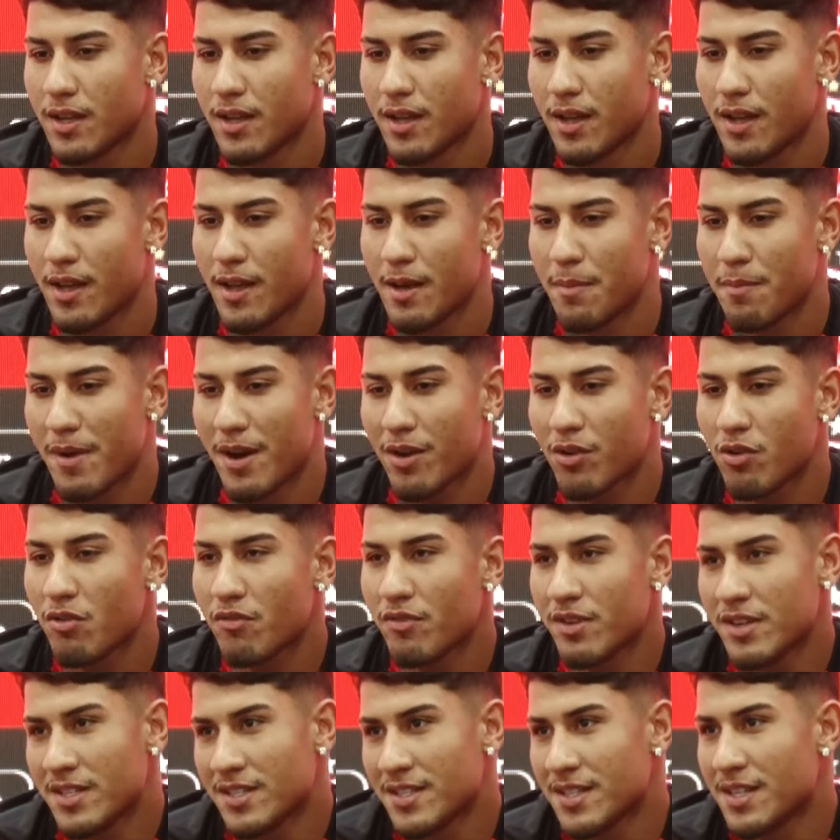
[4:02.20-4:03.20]
É, para
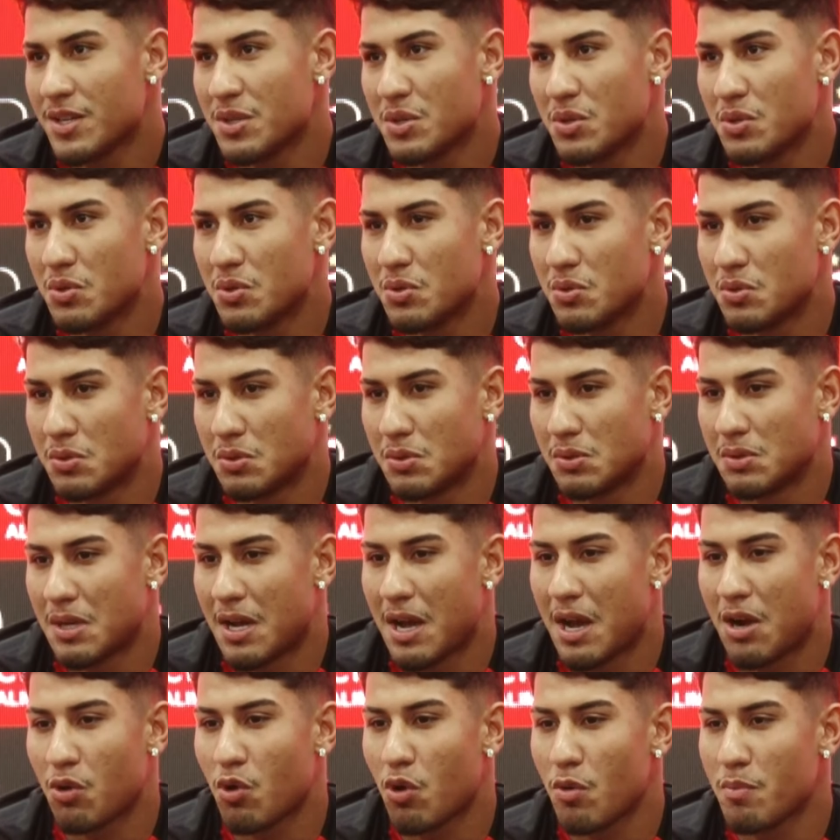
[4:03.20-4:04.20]
convencer o,
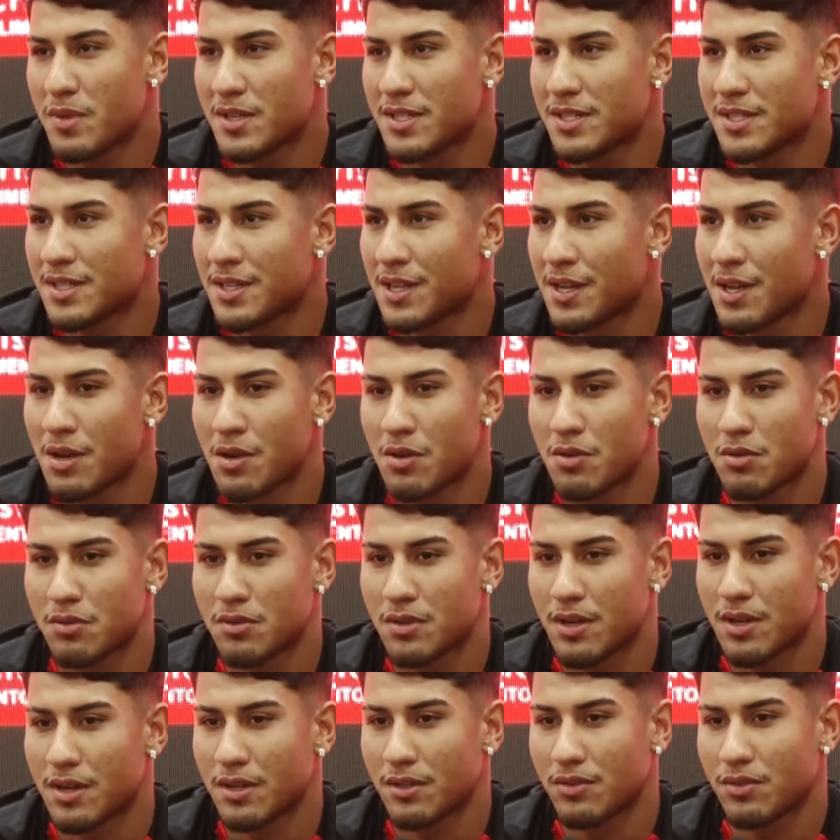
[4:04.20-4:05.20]
a
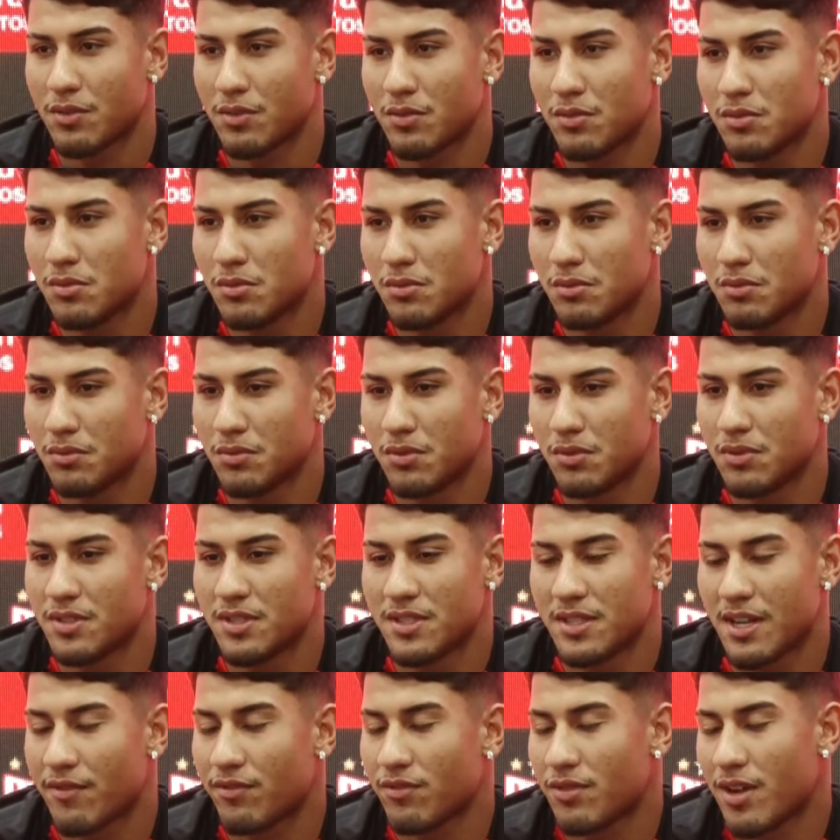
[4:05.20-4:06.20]
comissão, a todo, todo o
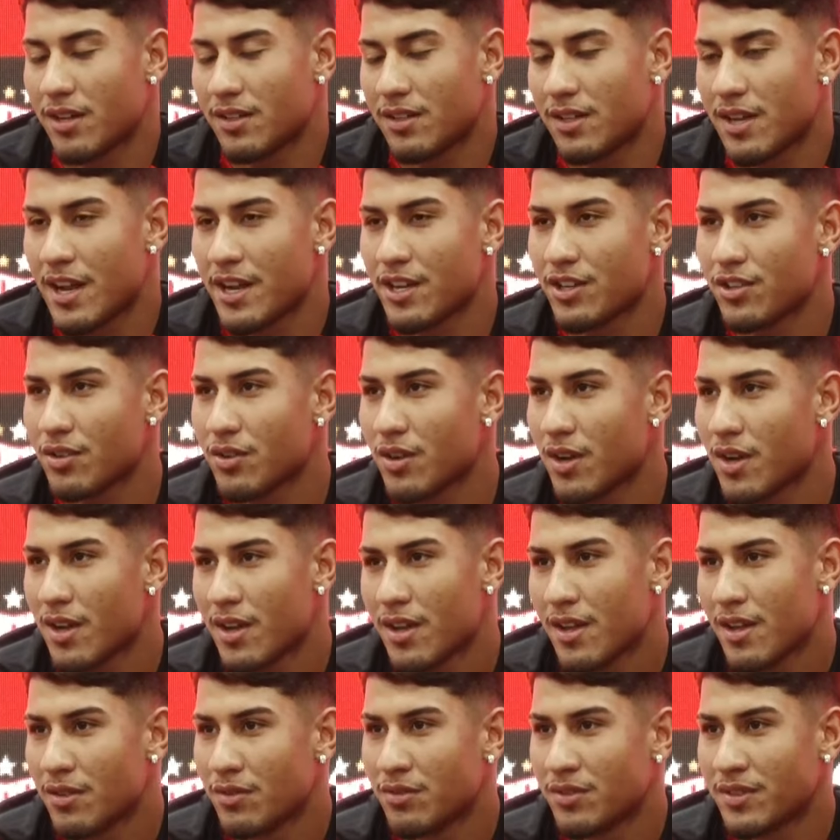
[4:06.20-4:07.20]
staff do Atlético,
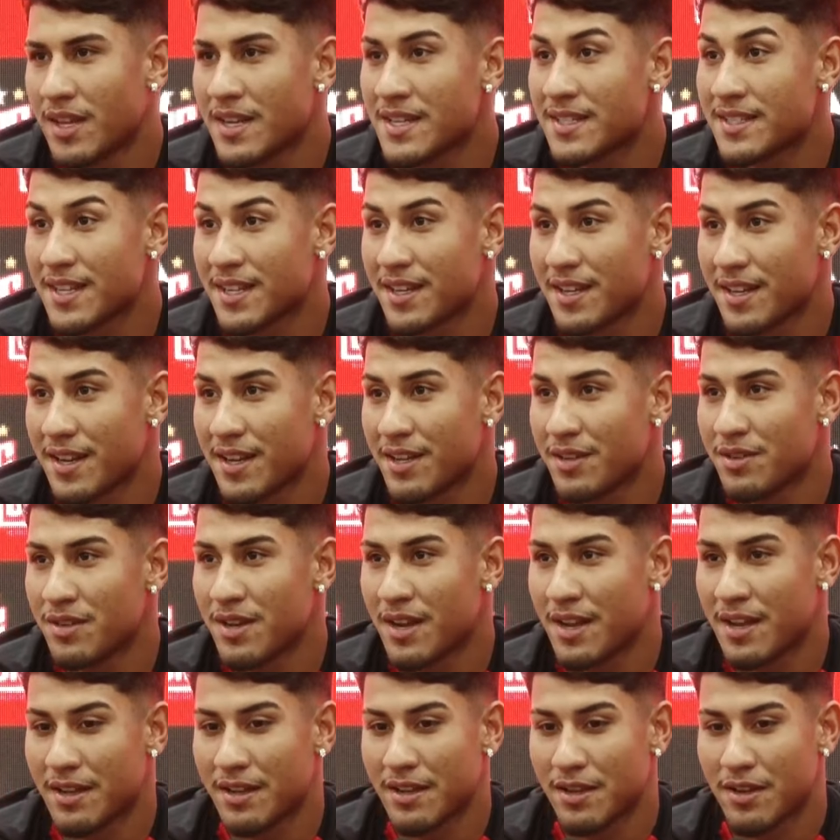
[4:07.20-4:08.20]
não tem segredo,
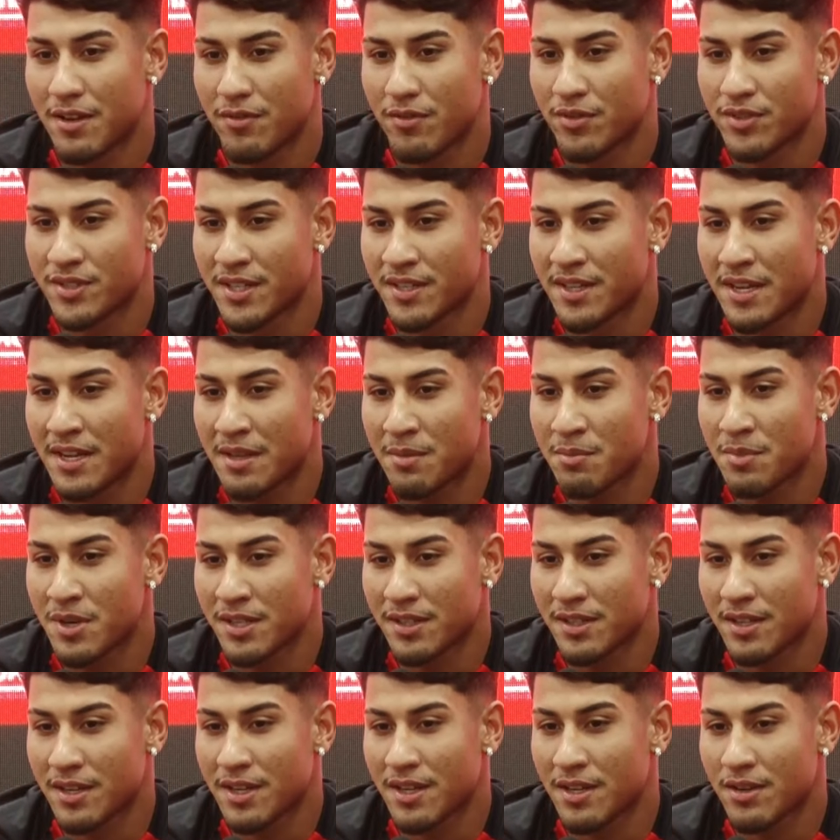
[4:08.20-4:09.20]
né? Você tem que
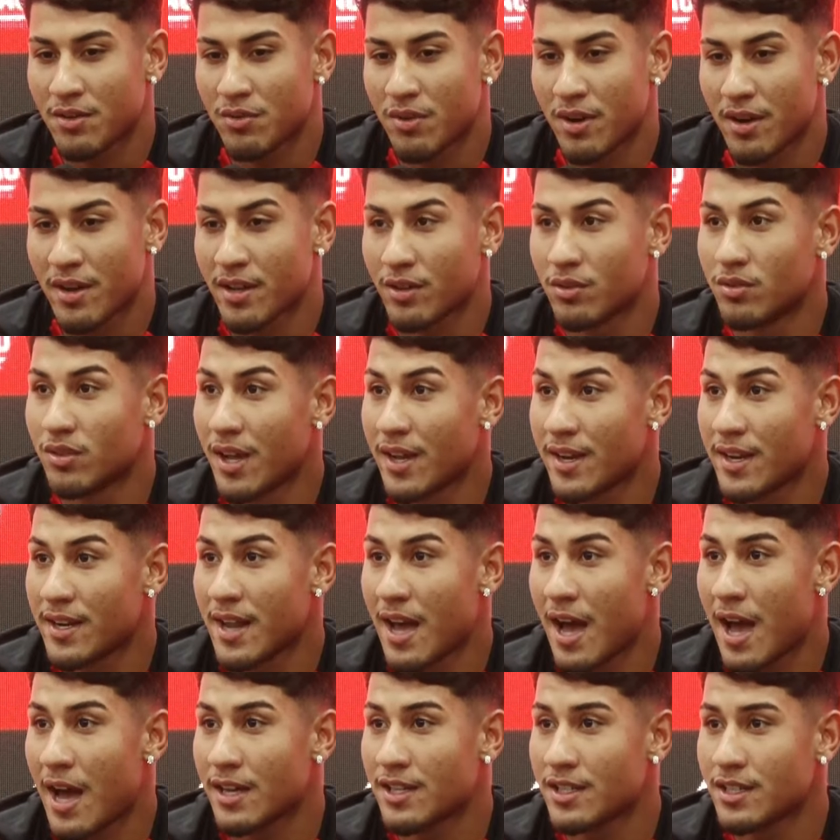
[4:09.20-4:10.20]
manter uma
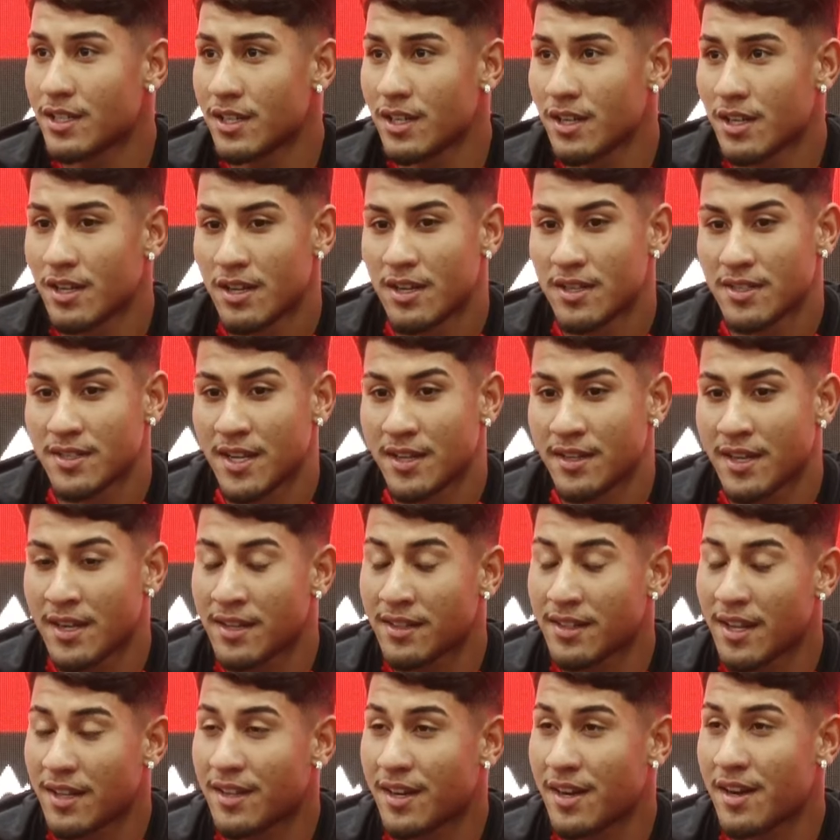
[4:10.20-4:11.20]
regularidade você tem
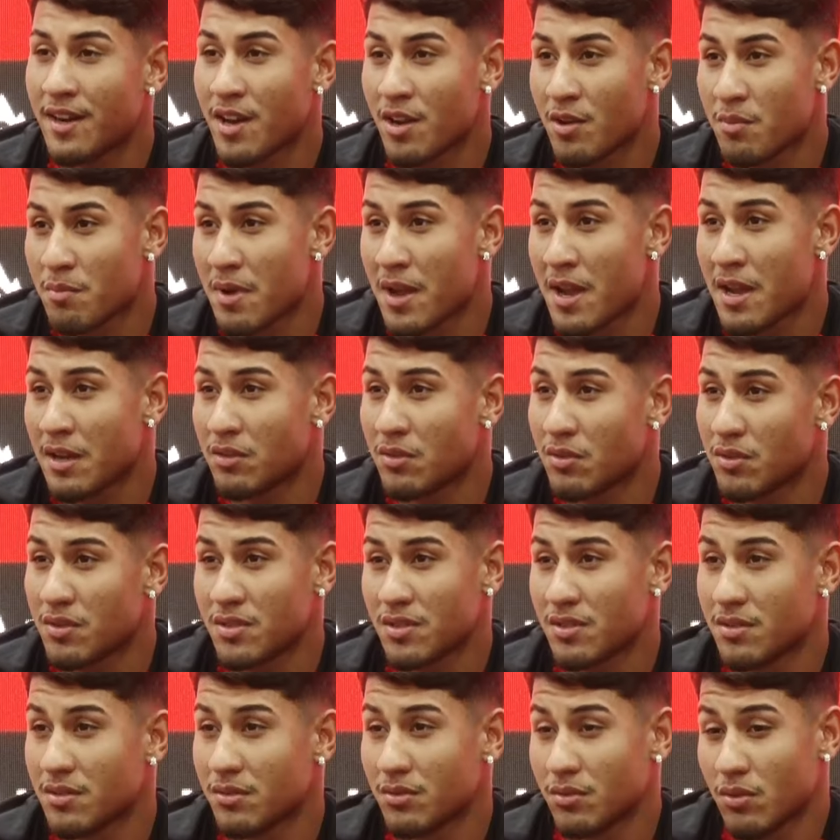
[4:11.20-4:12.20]
que estar treinando bem
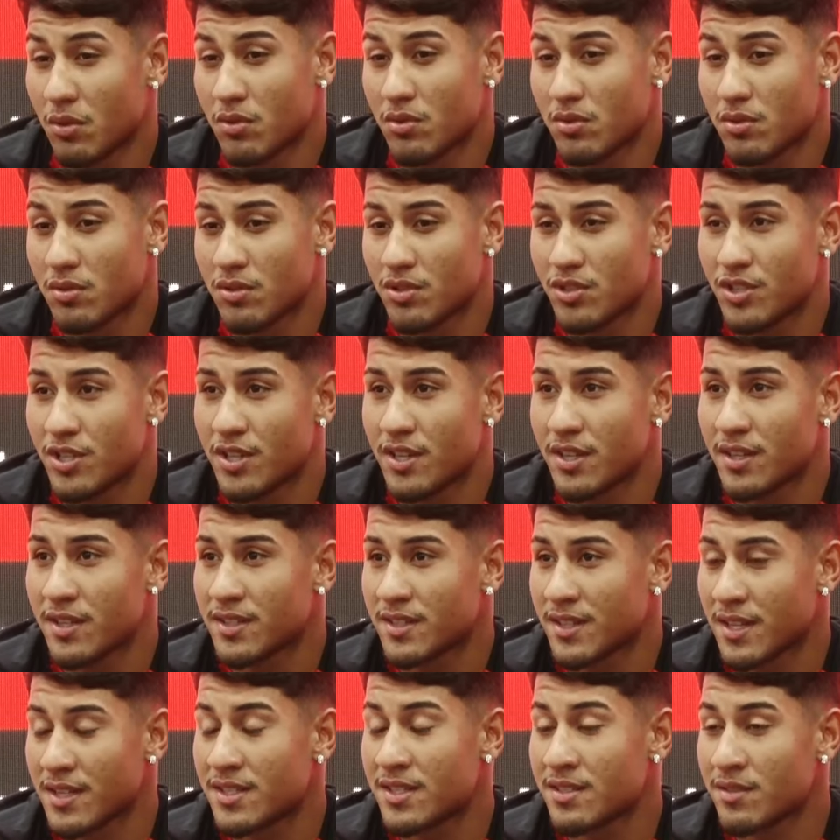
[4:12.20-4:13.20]
todos, todos os dias,
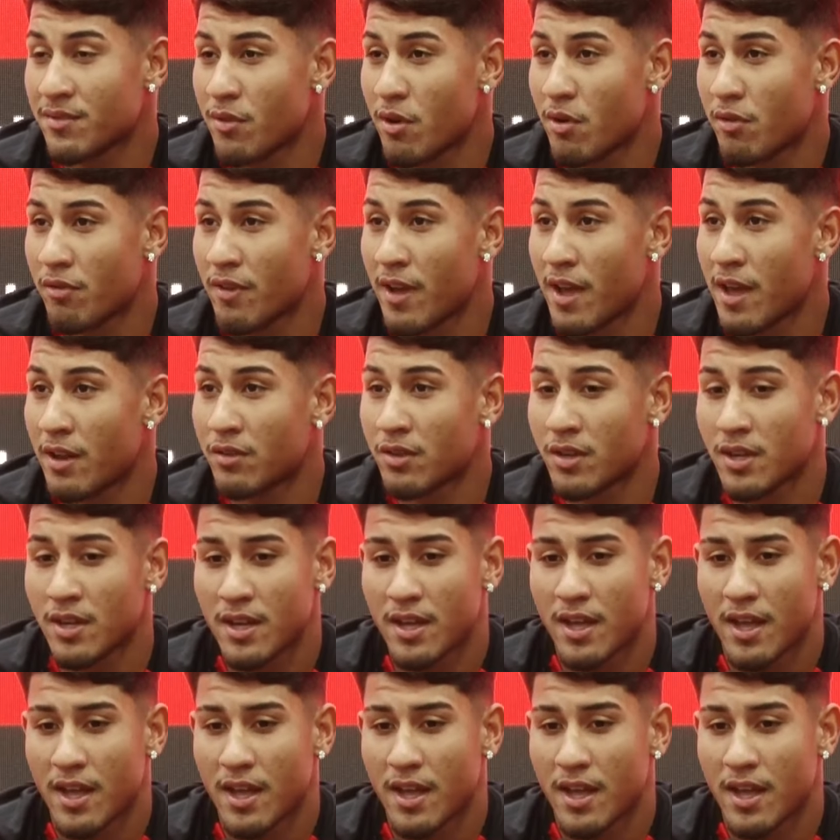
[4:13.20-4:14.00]
estar desenvolvendo.